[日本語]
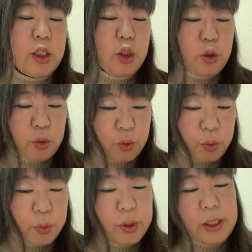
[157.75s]
ゆっ
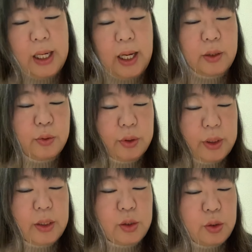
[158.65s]
くり歩いて
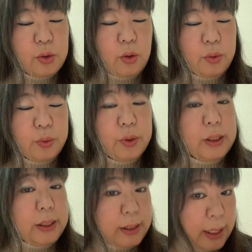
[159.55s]
15分
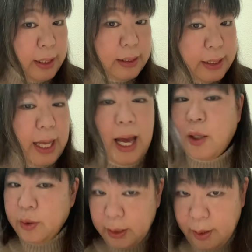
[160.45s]
以内で
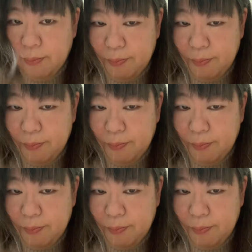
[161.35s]
歩けて、